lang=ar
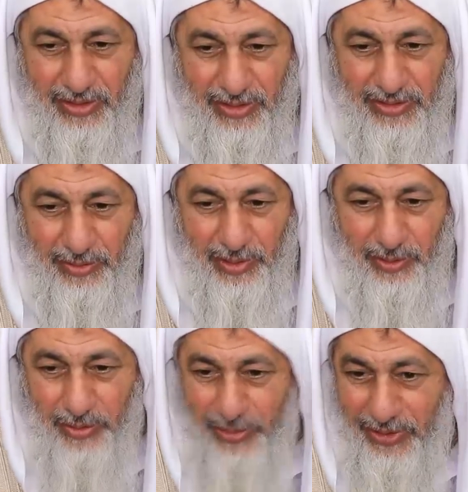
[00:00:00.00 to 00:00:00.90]
اه انت من
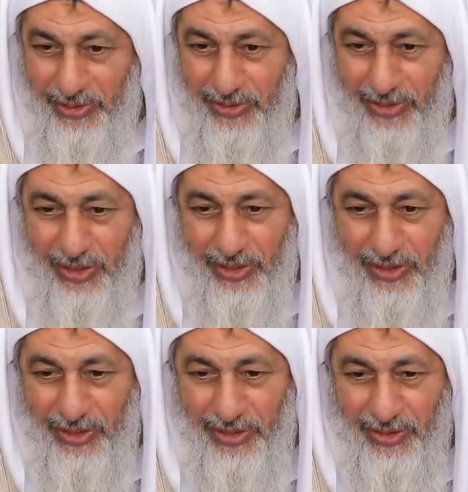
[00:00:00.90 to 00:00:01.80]
ابو كبير؟
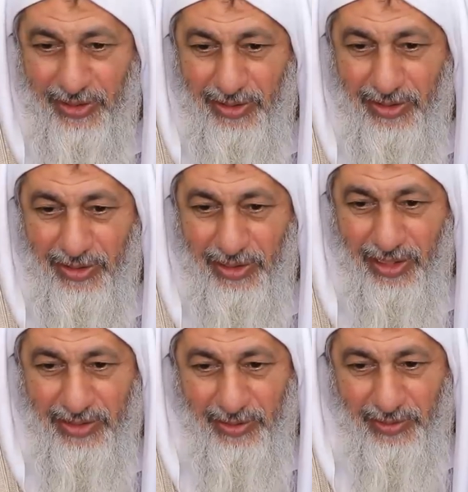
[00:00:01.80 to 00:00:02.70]
ايه ده؟
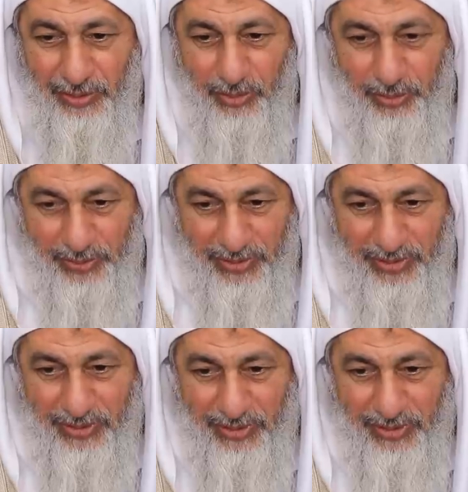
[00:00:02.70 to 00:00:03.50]
انت من ابو كبير؟